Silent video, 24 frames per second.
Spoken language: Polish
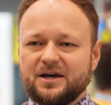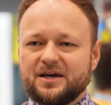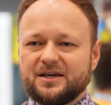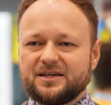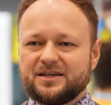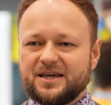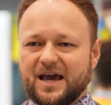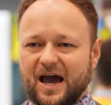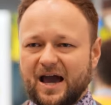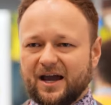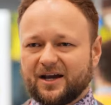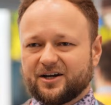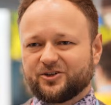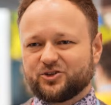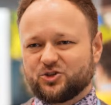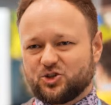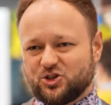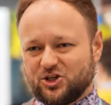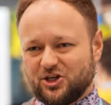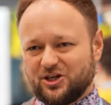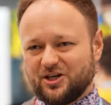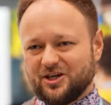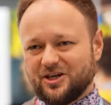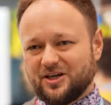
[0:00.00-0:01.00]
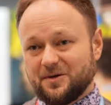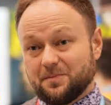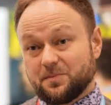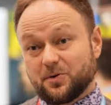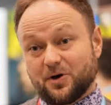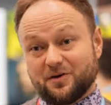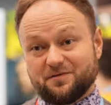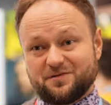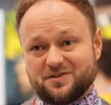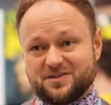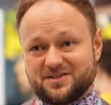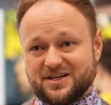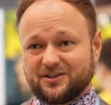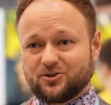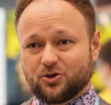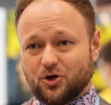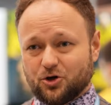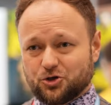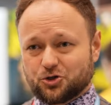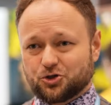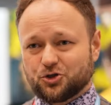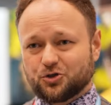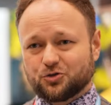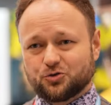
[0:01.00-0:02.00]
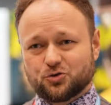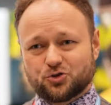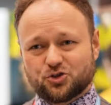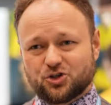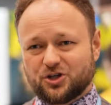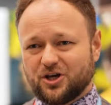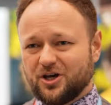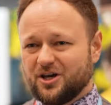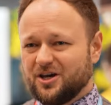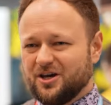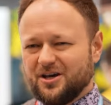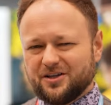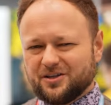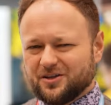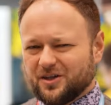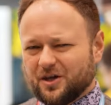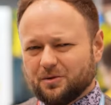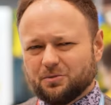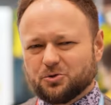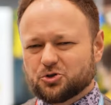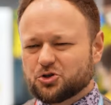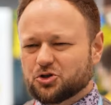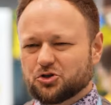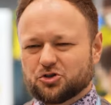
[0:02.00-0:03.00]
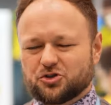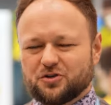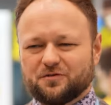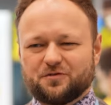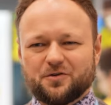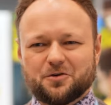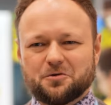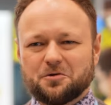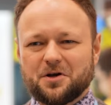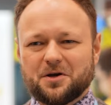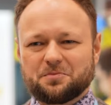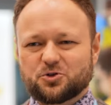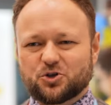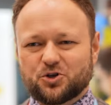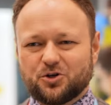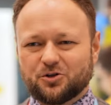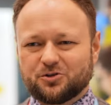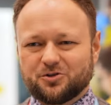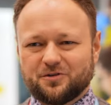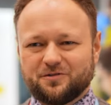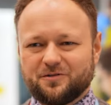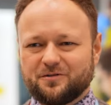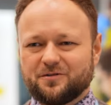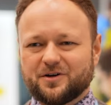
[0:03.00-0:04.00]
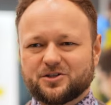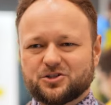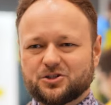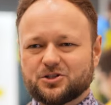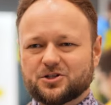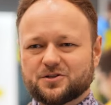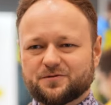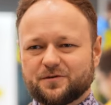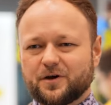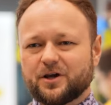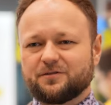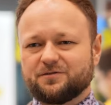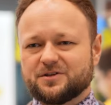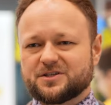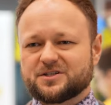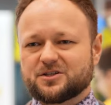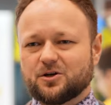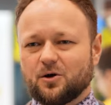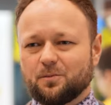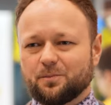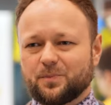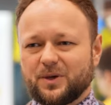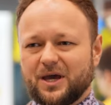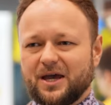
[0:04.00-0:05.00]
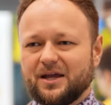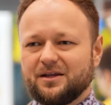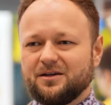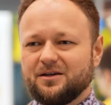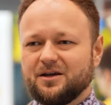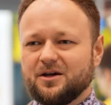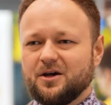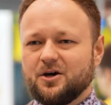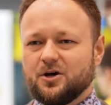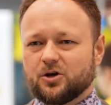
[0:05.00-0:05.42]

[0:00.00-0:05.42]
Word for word: jak ci improwizatorzy, którzy nie muszą się w ogóle przygotowywać do swoich wystąpień,